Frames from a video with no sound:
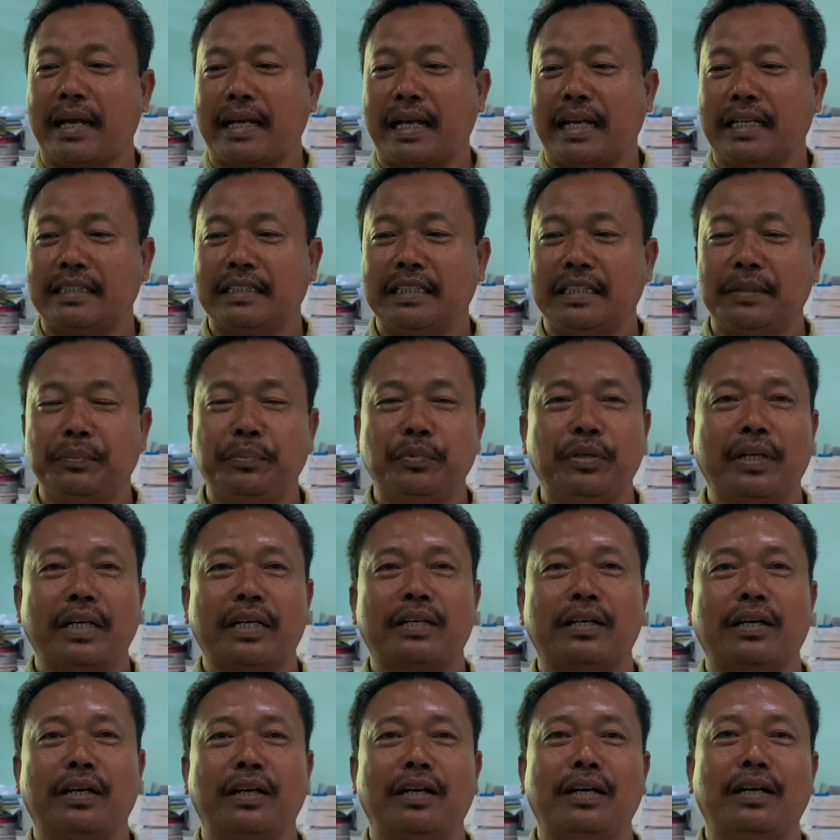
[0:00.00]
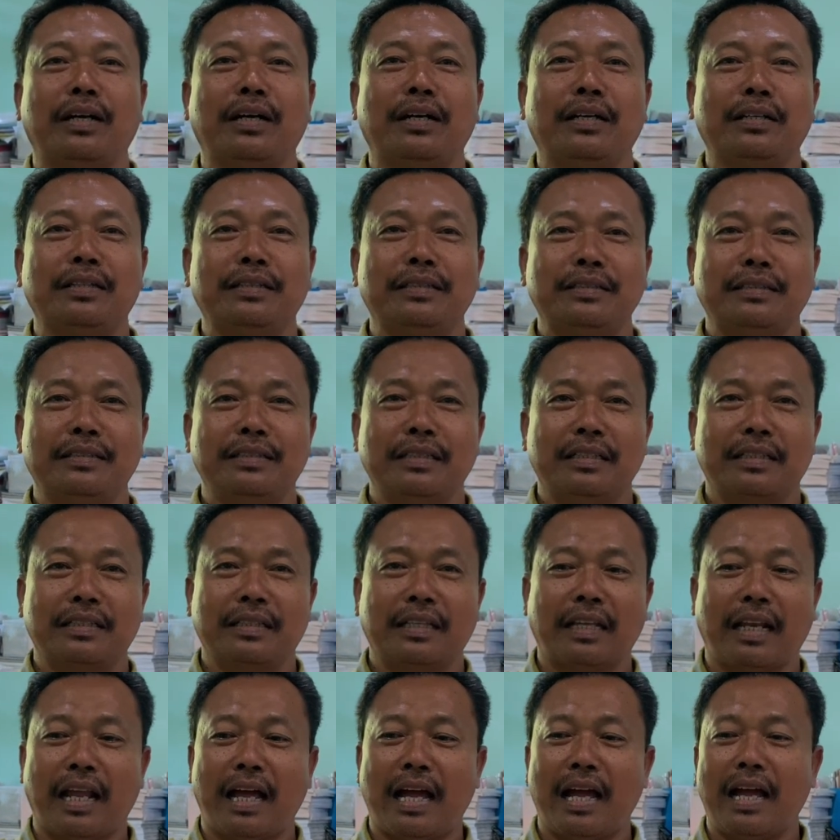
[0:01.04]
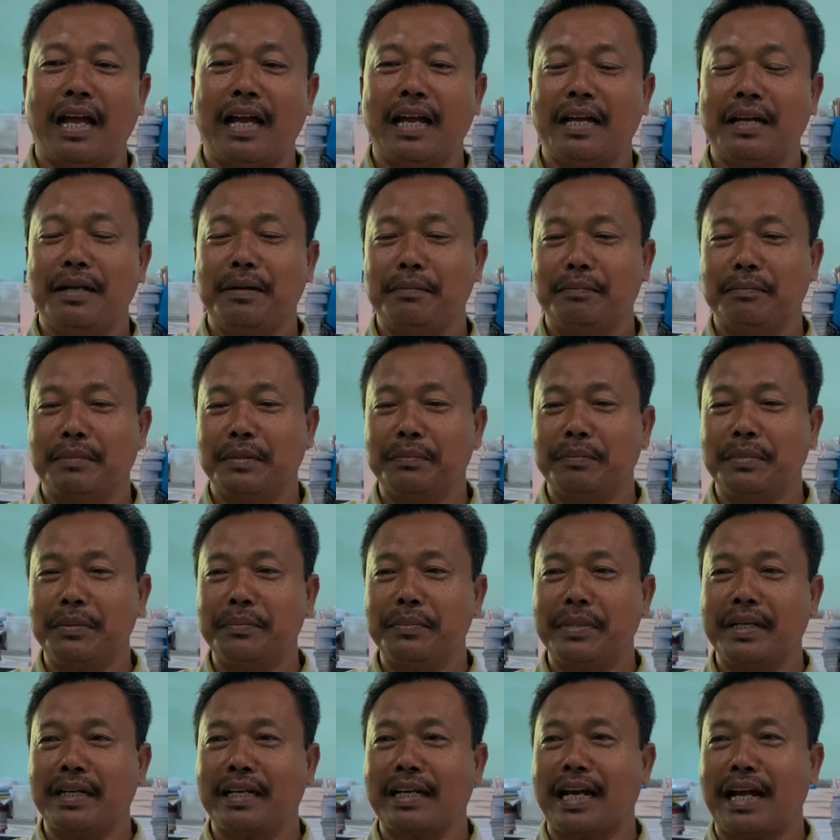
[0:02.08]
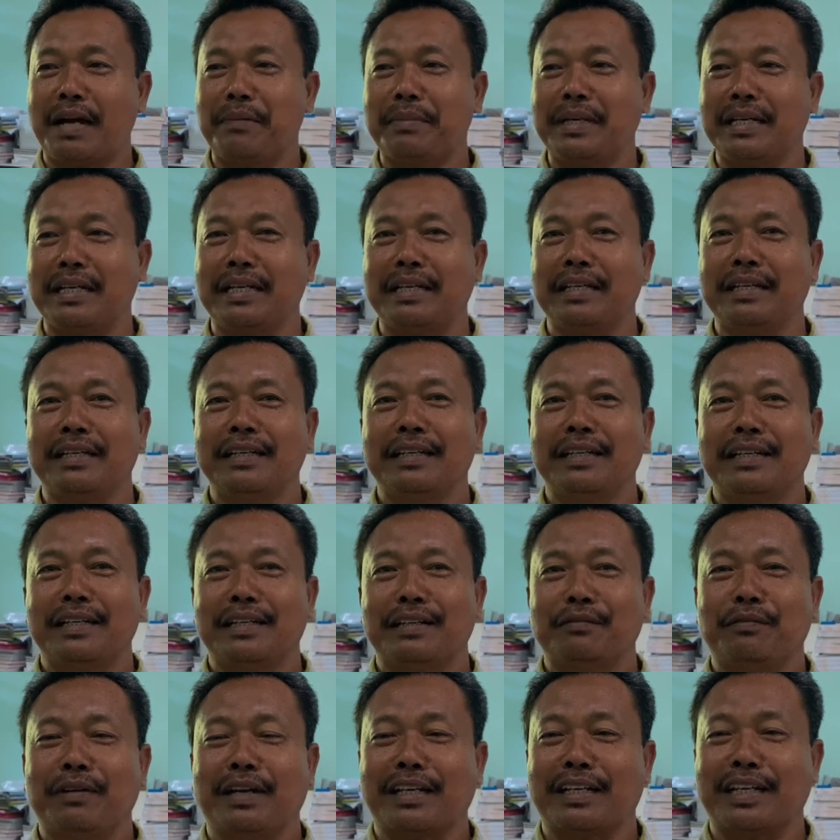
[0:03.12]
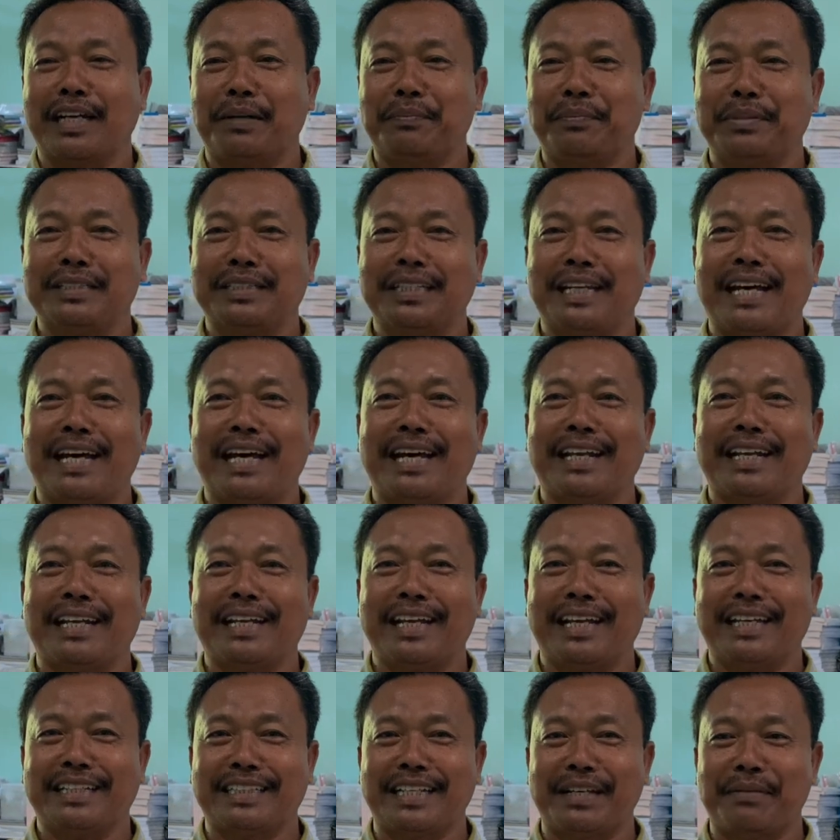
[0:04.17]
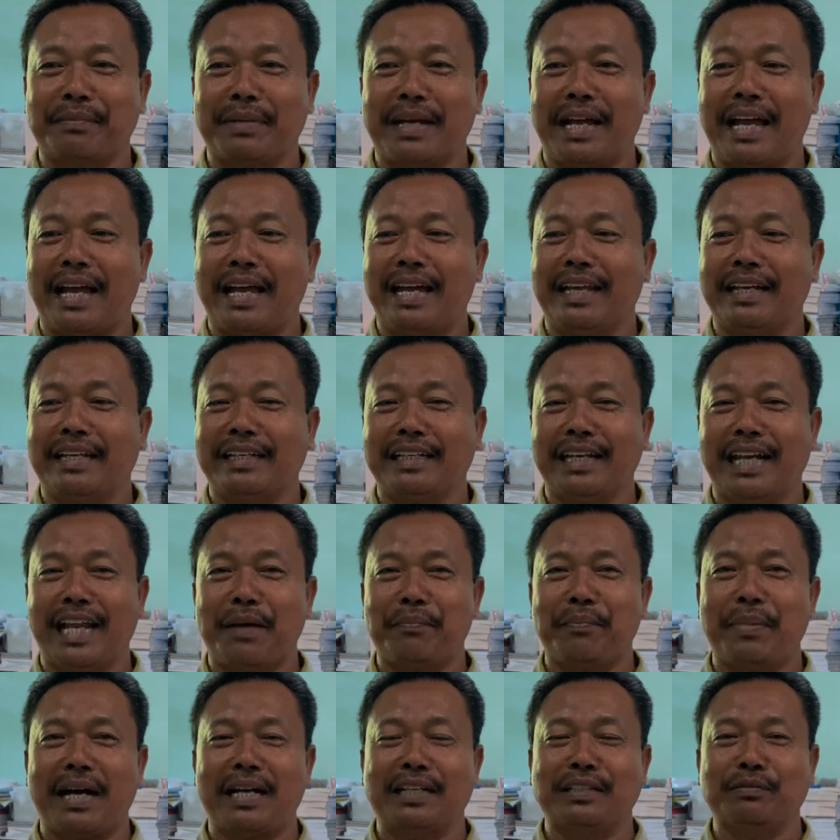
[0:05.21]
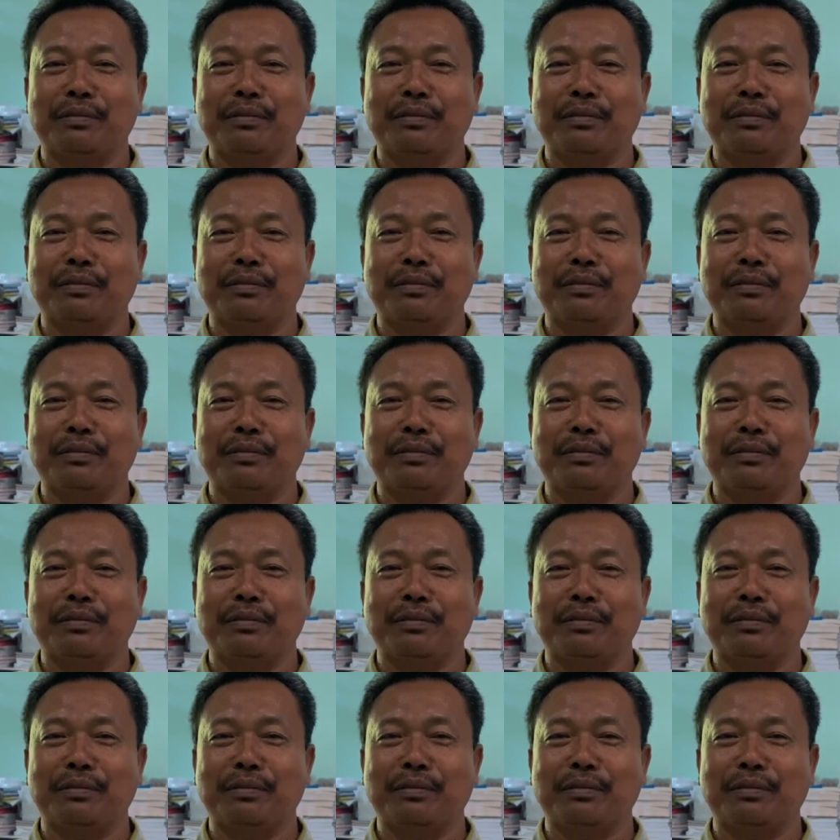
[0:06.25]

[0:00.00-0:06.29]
kasih Bu Eko telah membimbing kami warga besar SMKN 8